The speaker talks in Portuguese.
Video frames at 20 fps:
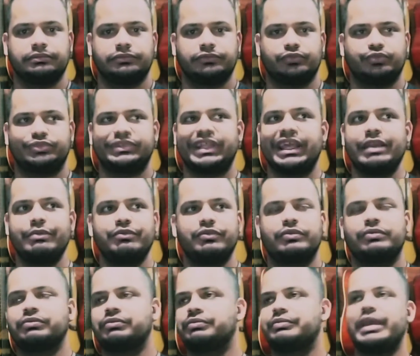Não tem
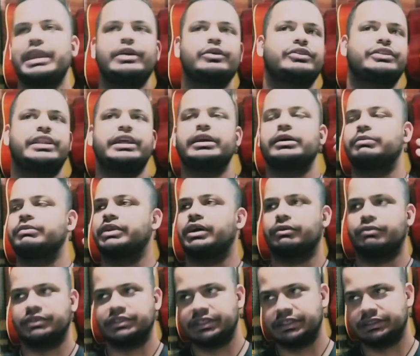meio termo,
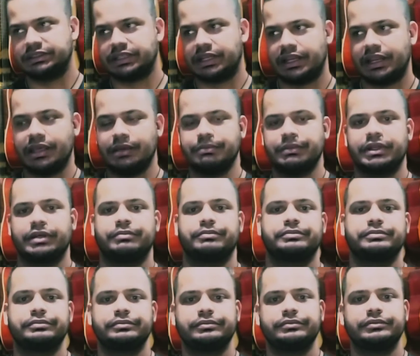não, você já lembra.
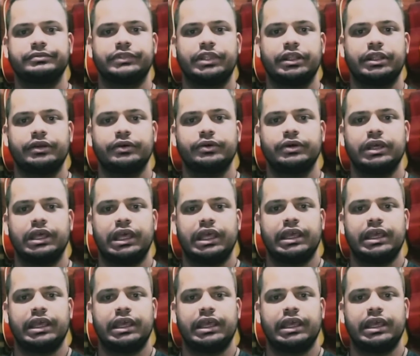Entendeu?